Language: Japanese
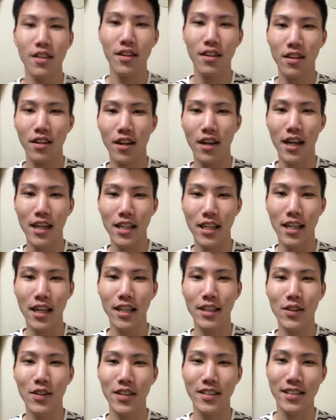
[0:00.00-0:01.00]
はい、えっと
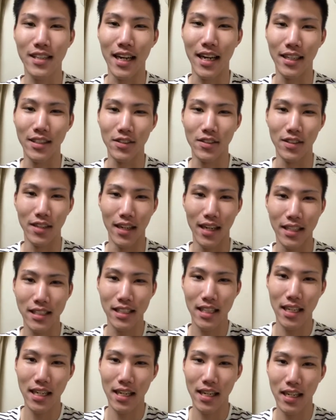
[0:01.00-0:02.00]
ですね、あの、明
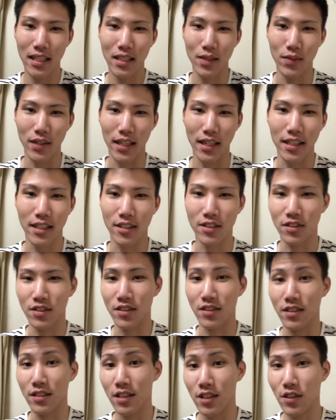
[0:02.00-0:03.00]
日花火やりに行くんです
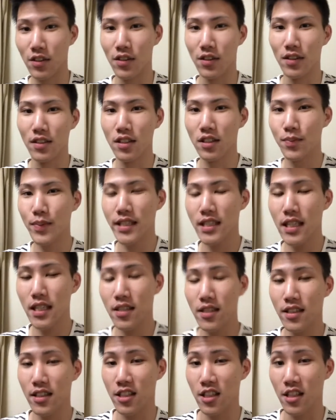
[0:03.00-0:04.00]
けど、
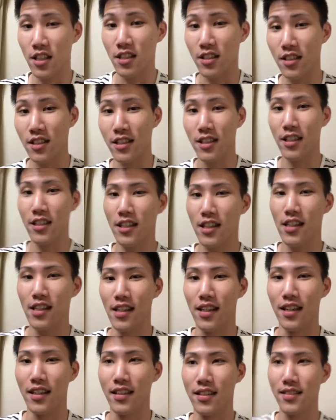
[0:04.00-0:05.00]
スペシャリティって言ってた
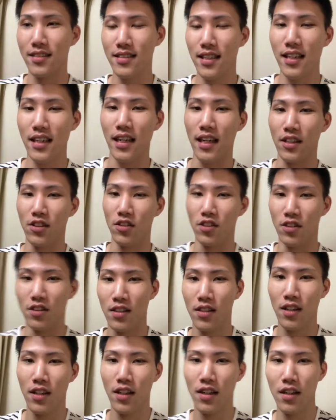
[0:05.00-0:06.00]
前回の
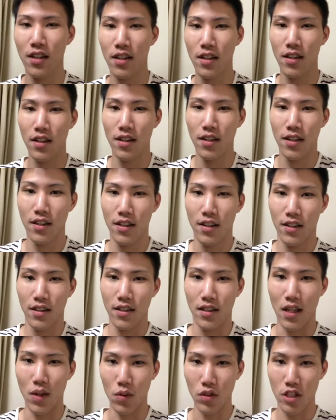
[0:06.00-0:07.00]
手
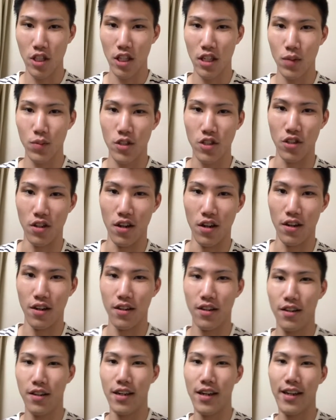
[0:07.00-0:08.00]
持ち花火集、
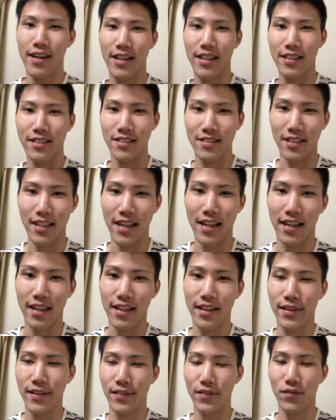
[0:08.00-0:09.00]
あれですね、
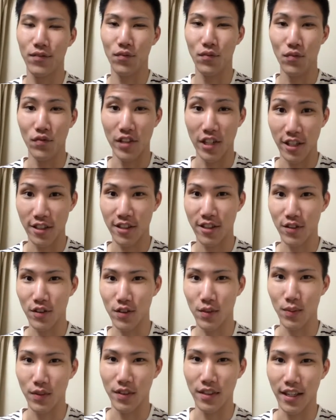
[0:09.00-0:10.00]
やっていこうと思
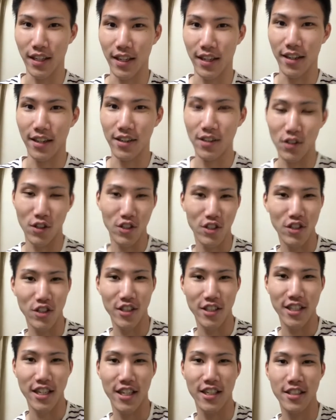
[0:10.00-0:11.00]
うんで、よろしくお願いし
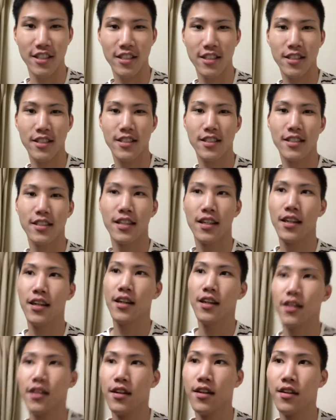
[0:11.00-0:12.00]
ます。
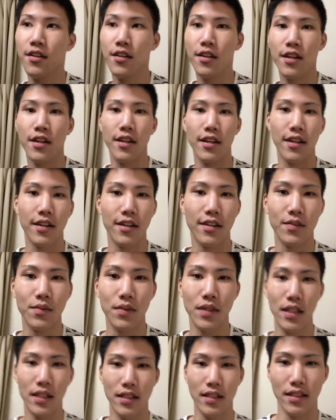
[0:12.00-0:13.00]
で、まあ、
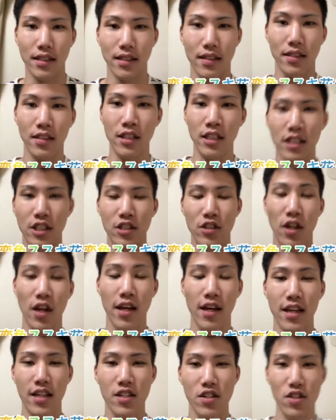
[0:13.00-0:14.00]
20
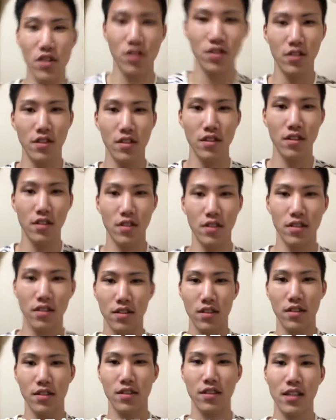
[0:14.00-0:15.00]
変色
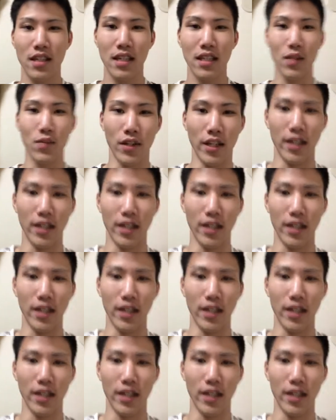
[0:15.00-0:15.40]
鈴木花火